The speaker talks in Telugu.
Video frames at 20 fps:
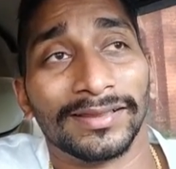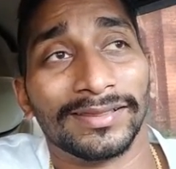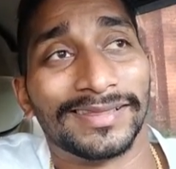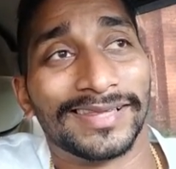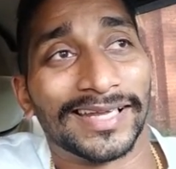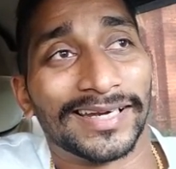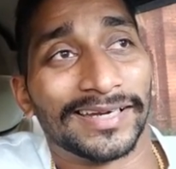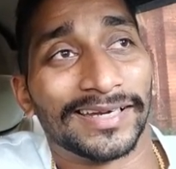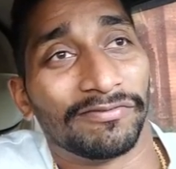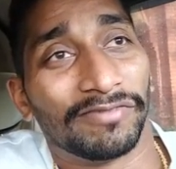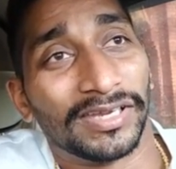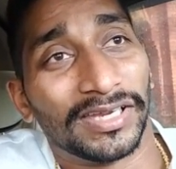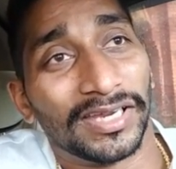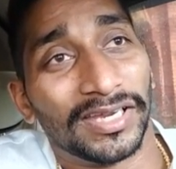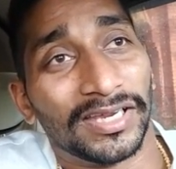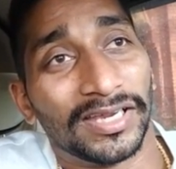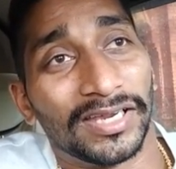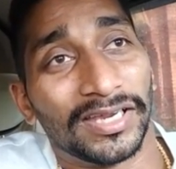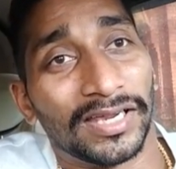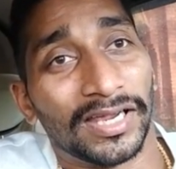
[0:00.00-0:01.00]
దెన్ ఇవి
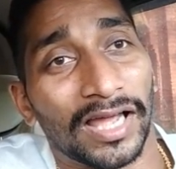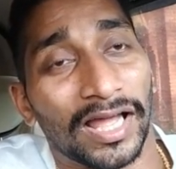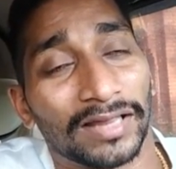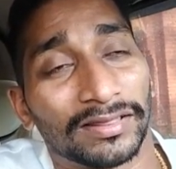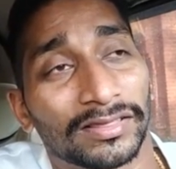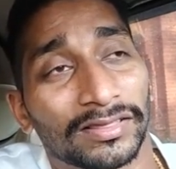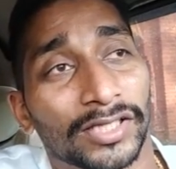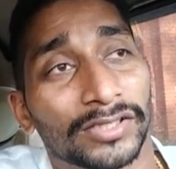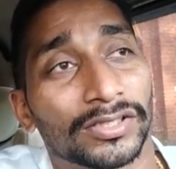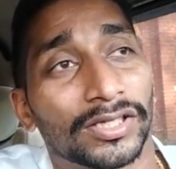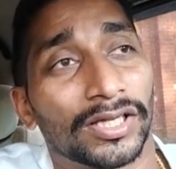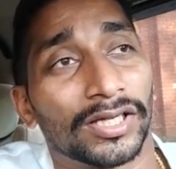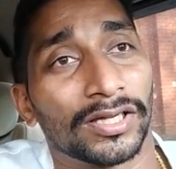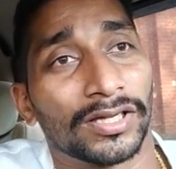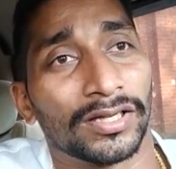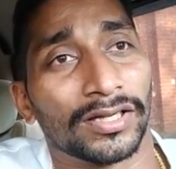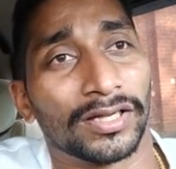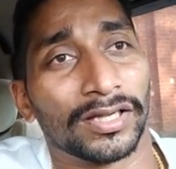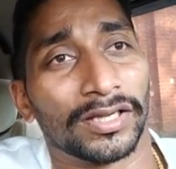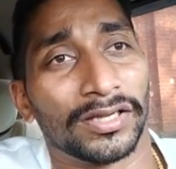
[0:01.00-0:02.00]
అంత
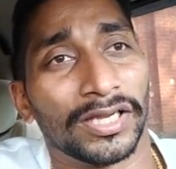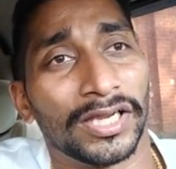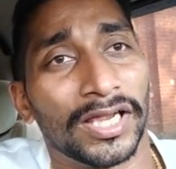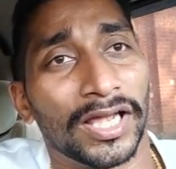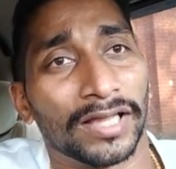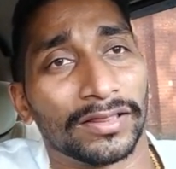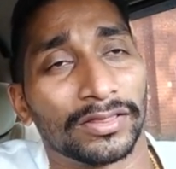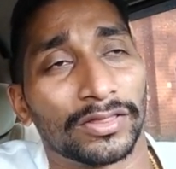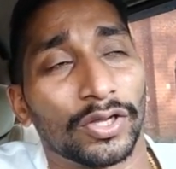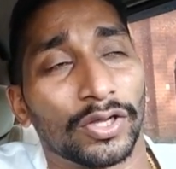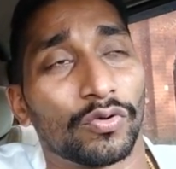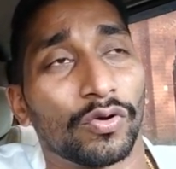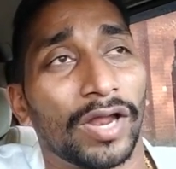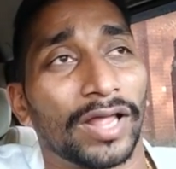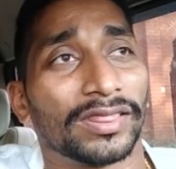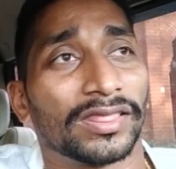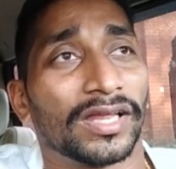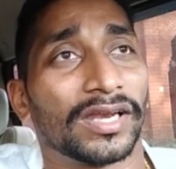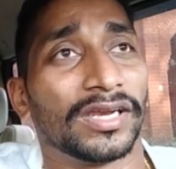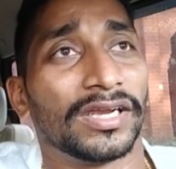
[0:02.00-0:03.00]
ఈ
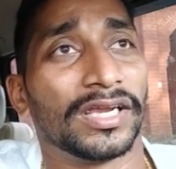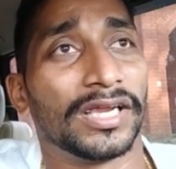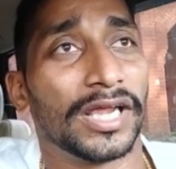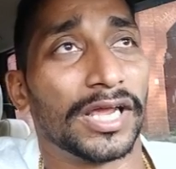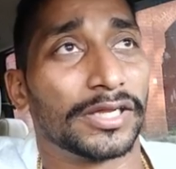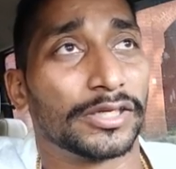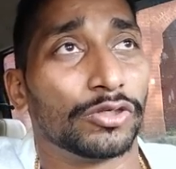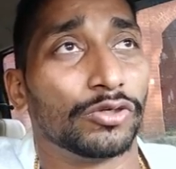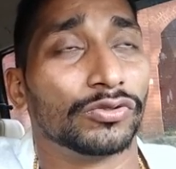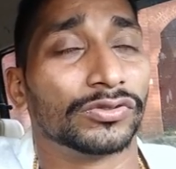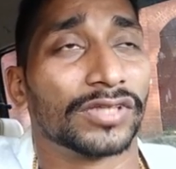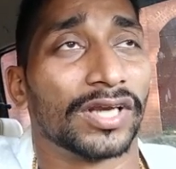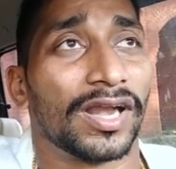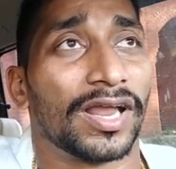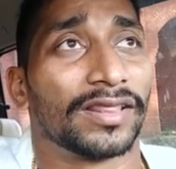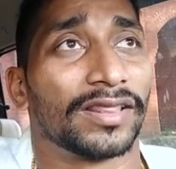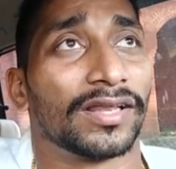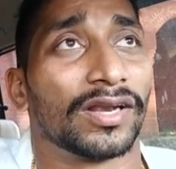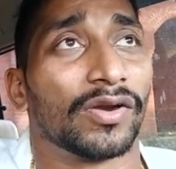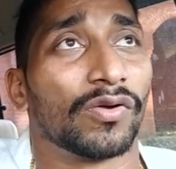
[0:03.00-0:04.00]
అంతకులందరినీ
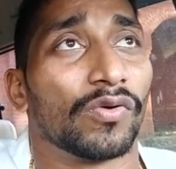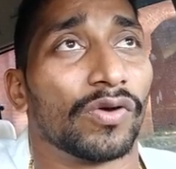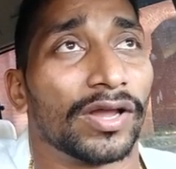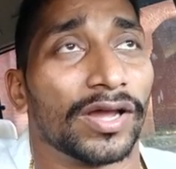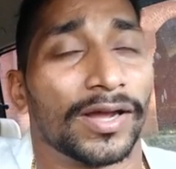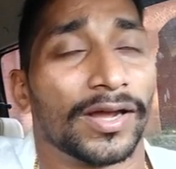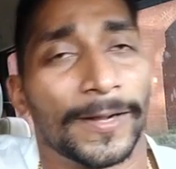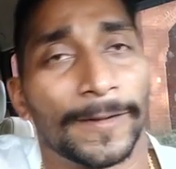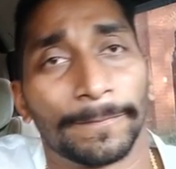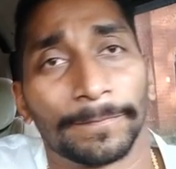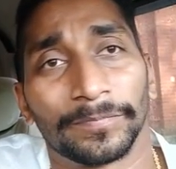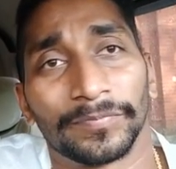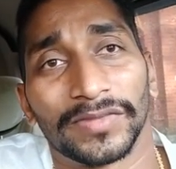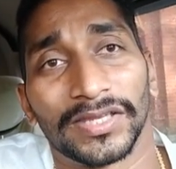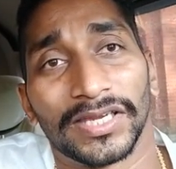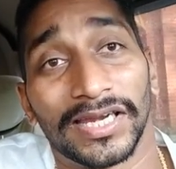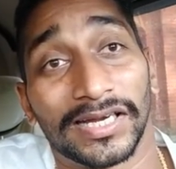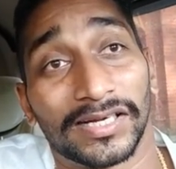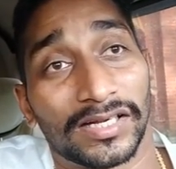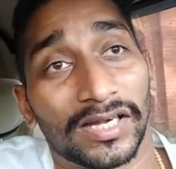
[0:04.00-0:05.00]
ఎక్యూసులందరినీ కూడా
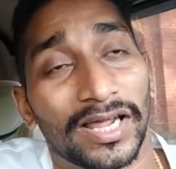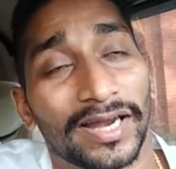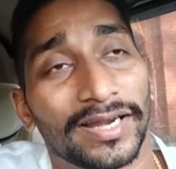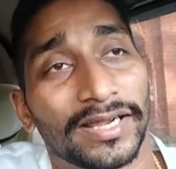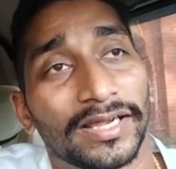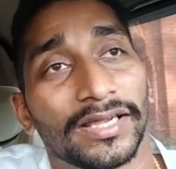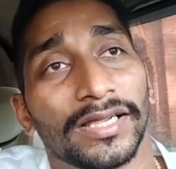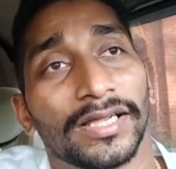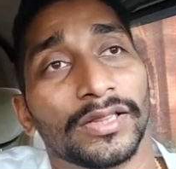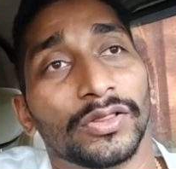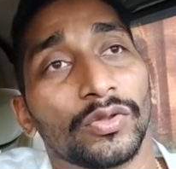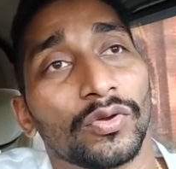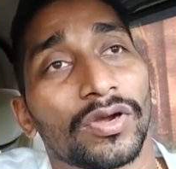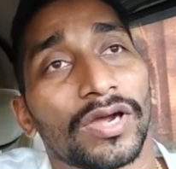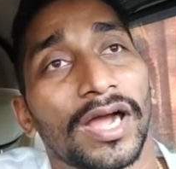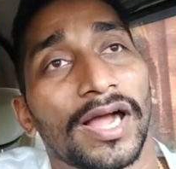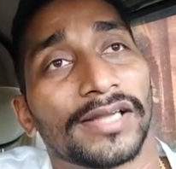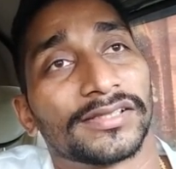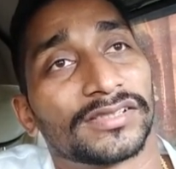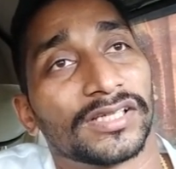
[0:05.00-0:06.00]
ఎట్లానే ఎందుకు
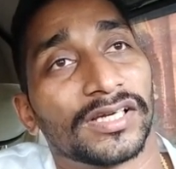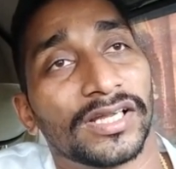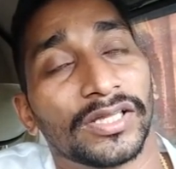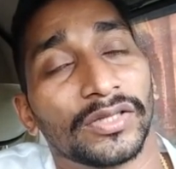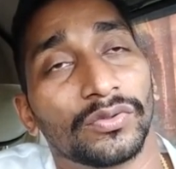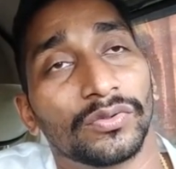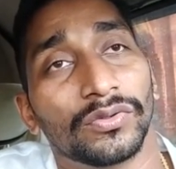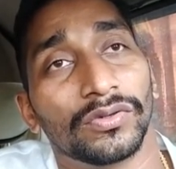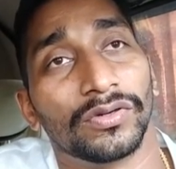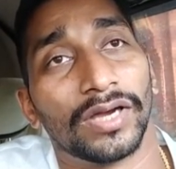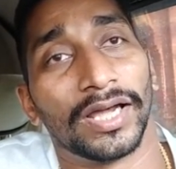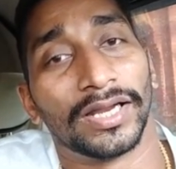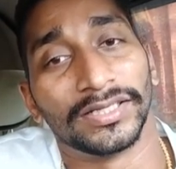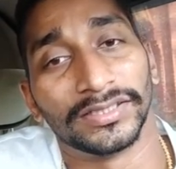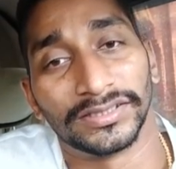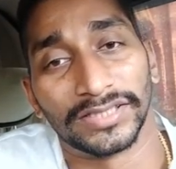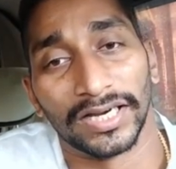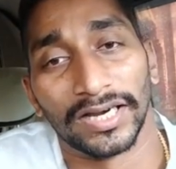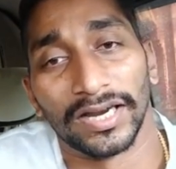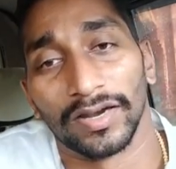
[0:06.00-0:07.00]
కాల్చలేదు అని
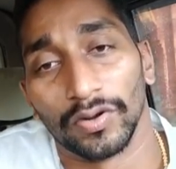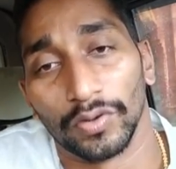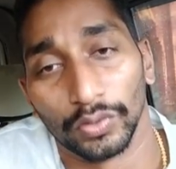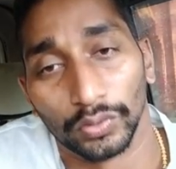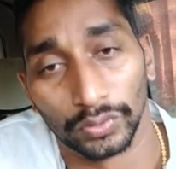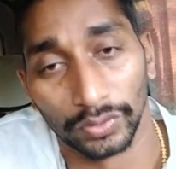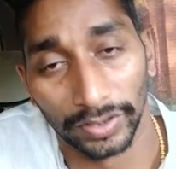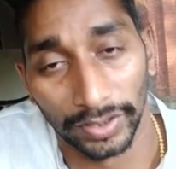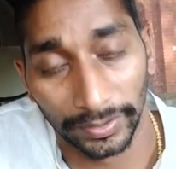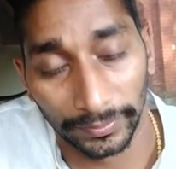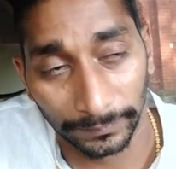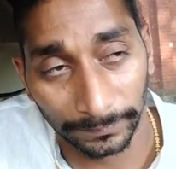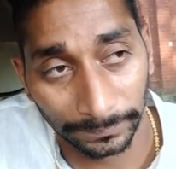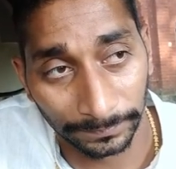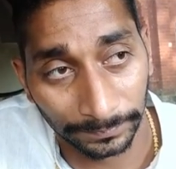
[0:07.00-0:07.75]
జనాలు అడుగుతున్నారు